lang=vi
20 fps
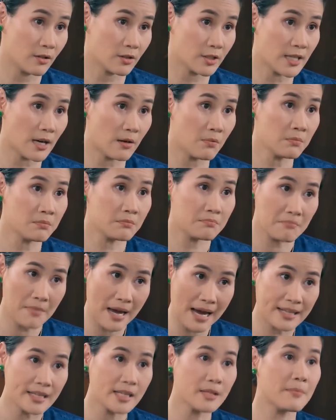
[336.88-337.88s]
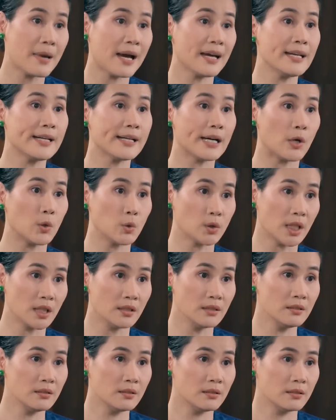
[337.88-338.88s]
còn sống ba với má đi cầu
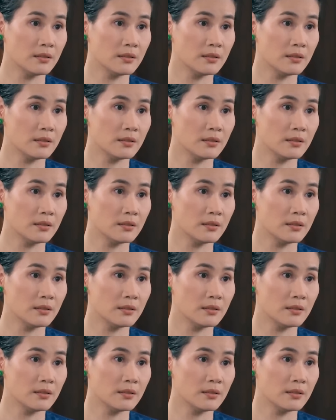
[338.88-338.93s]
tự